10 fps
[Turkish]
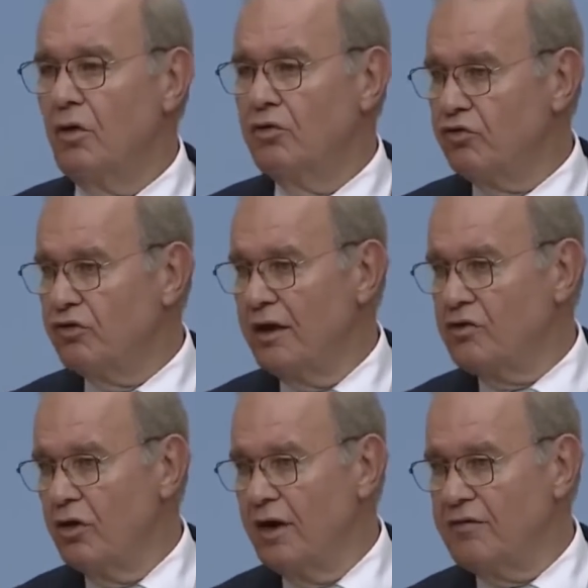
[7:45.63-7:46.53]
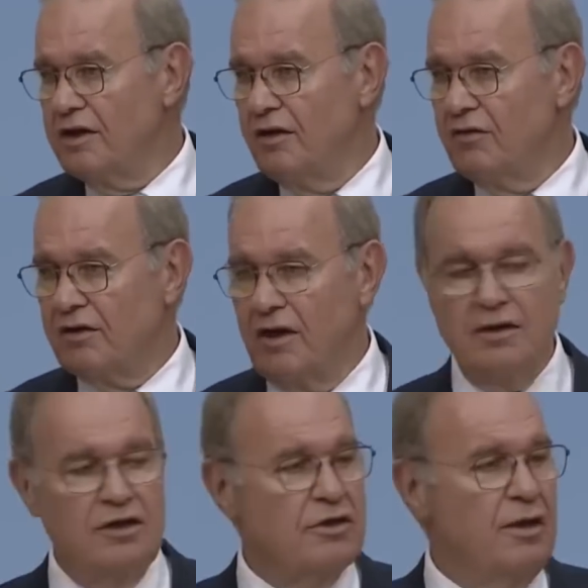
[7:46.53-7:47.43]
O yüzden görev yine
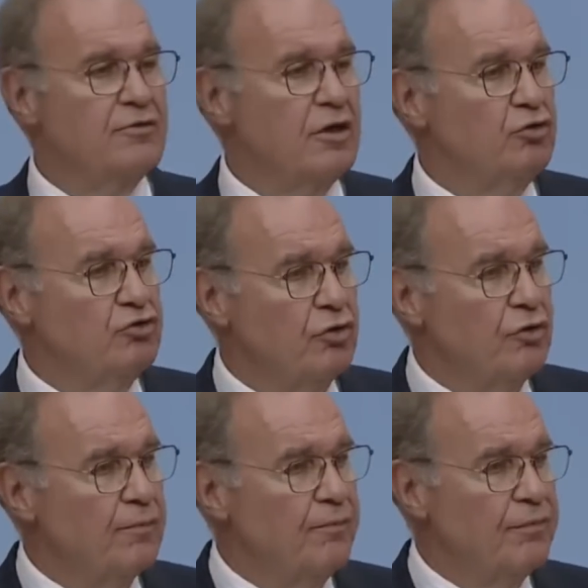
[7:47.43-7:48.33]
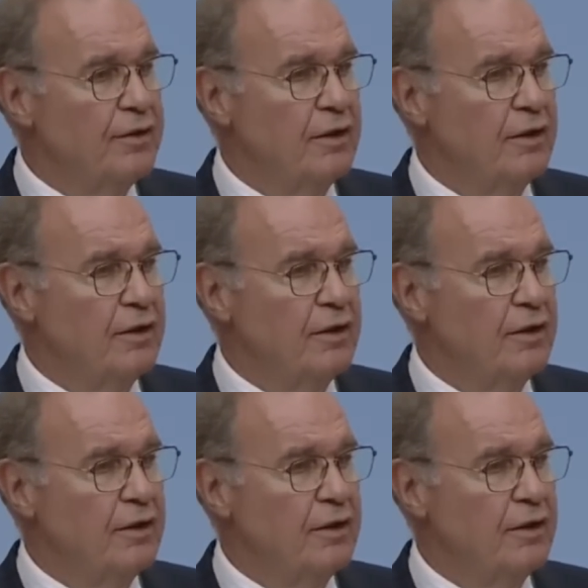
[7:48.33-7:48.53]
vatandaşlarımıza düşüyor.